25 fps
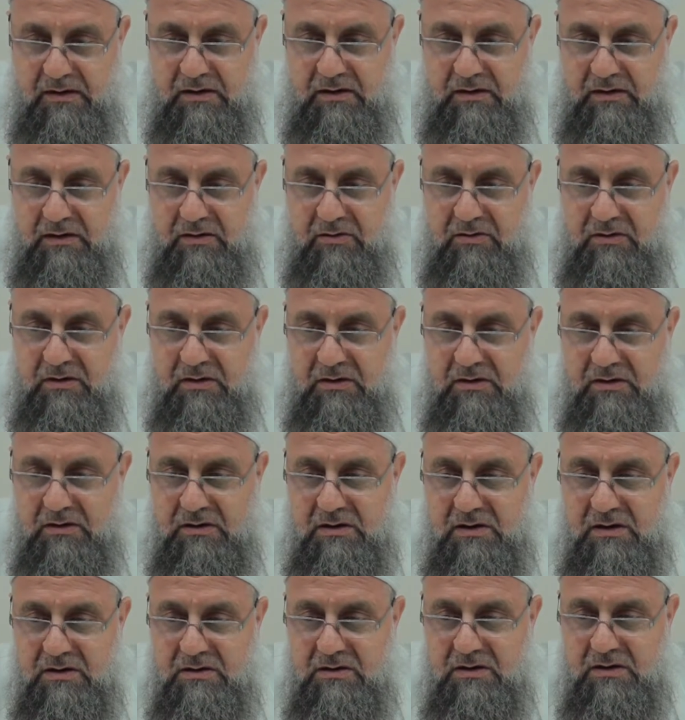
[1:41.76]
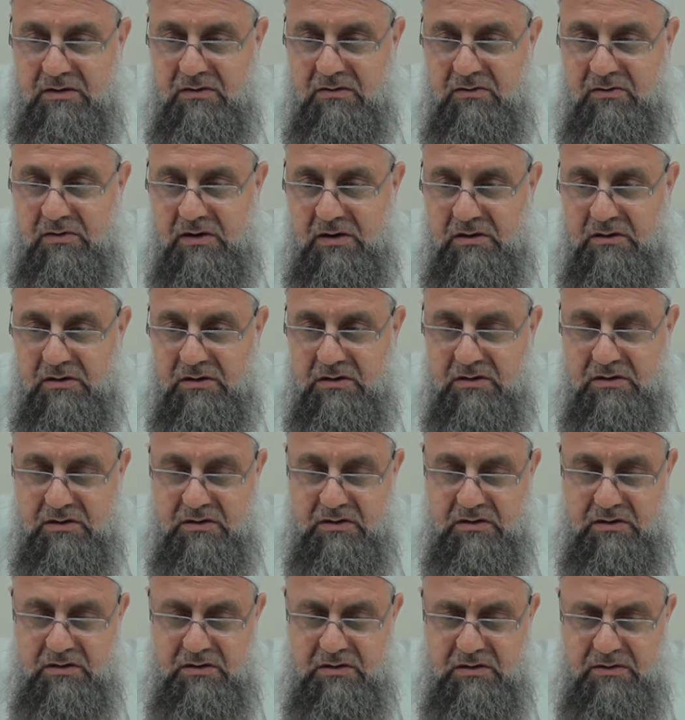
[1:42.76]
Allahu Teala idarecileri uyandırsın
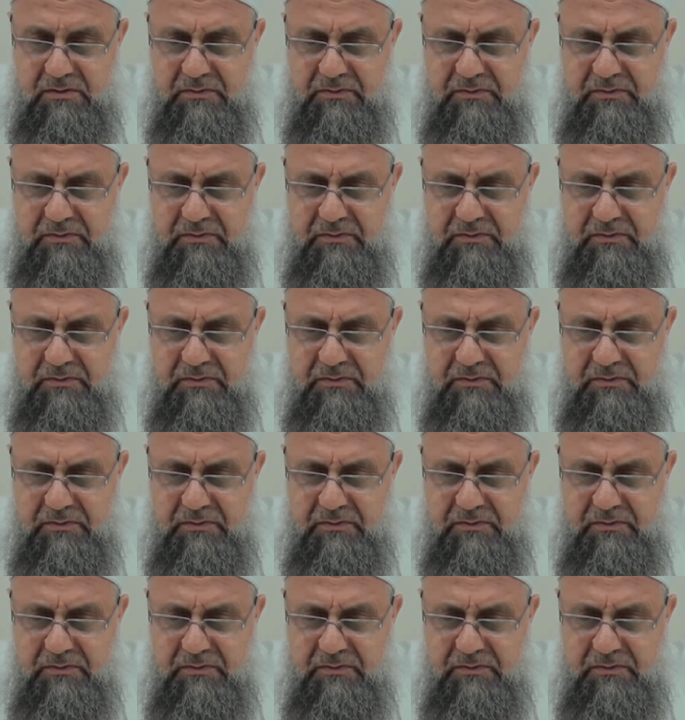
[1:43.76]
inşallah.